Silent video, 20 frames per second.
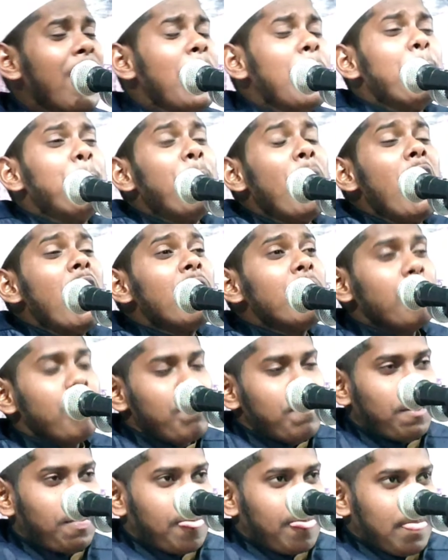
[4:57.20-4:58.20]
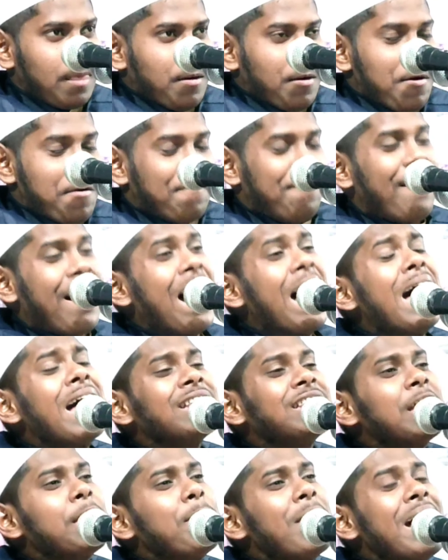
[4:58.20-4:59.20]
এরপর
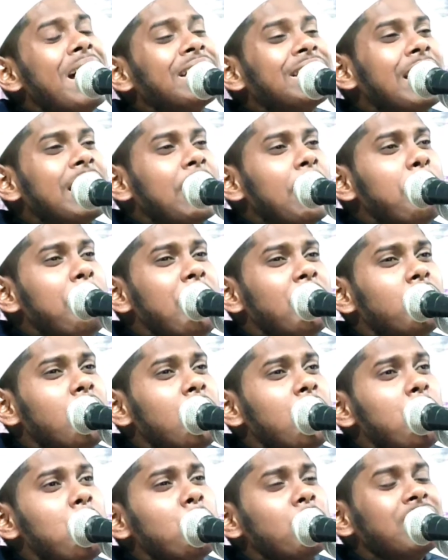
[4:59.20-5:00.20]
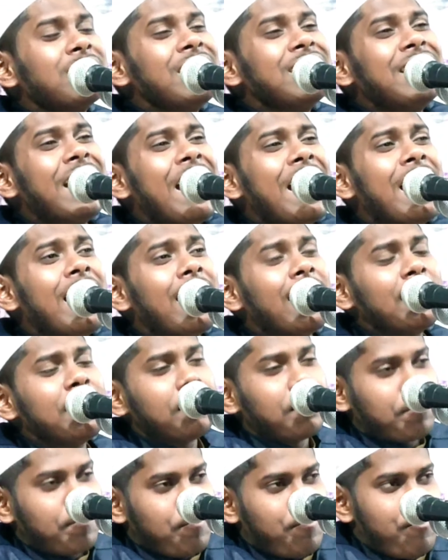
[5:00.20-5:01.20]
ফাতেমা তাকে ভিতরে ঢুকতে দেয়
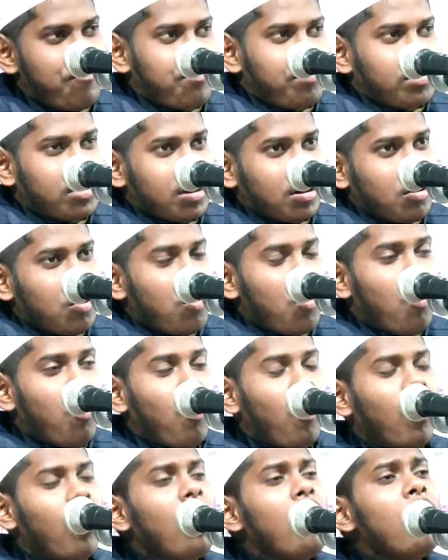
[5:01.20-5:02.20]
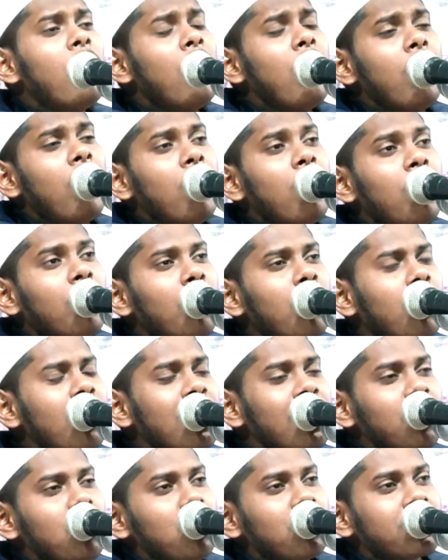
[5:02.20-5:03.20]

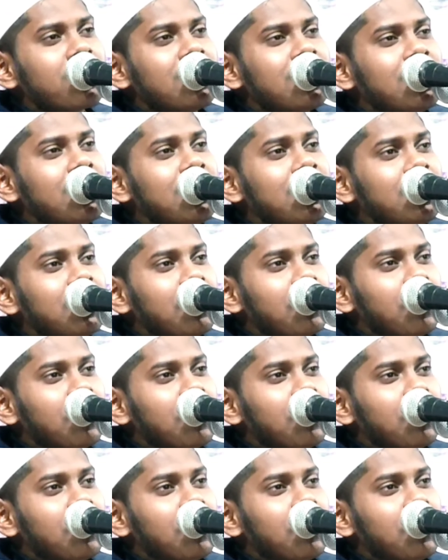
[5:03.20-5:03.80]
ওই লোকটি